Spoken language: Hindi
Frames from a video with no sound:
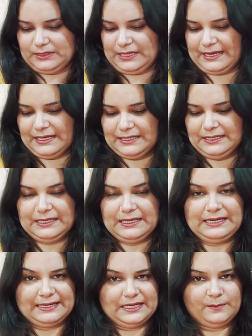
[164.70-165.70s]
लहंगा नहीं
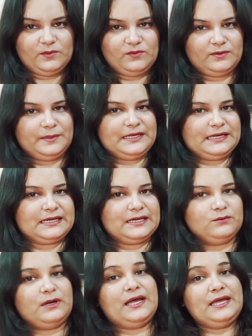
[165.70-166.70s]
है लहंगे में फेब्रिक लगा
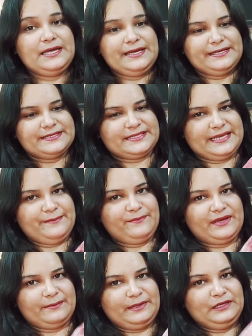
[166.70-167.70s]
हुआ है सेम
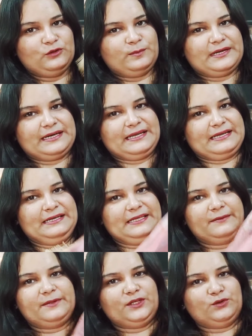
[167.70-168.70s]
फेब्रिक दुपट्टे के
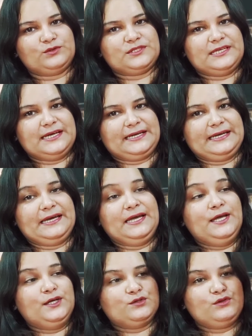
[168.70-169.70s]
लिए भी यूज किया गया है
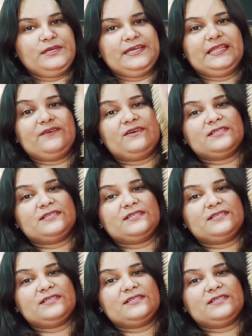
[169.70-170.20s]
सो so, ये था